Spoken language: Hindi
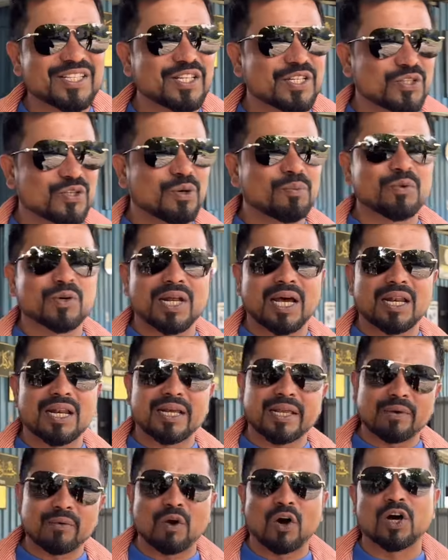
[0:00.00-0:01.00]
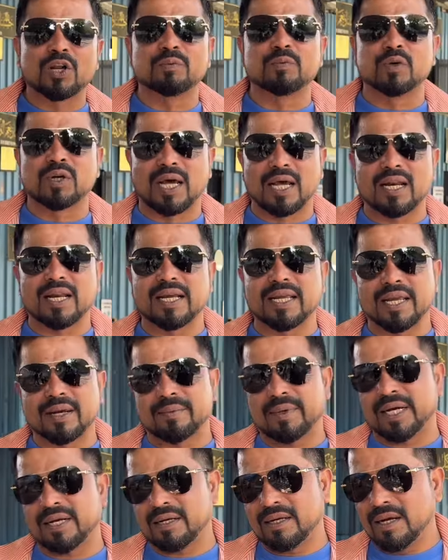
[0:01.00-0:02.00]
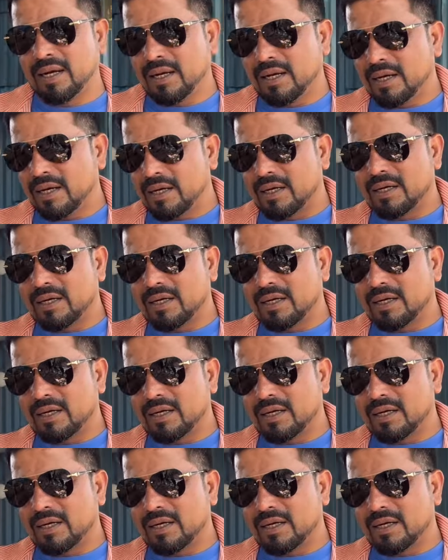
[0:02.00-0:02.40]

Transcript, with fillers: जिसको बुरा लगे वो और बुरा लगे एक्चुअली बुरा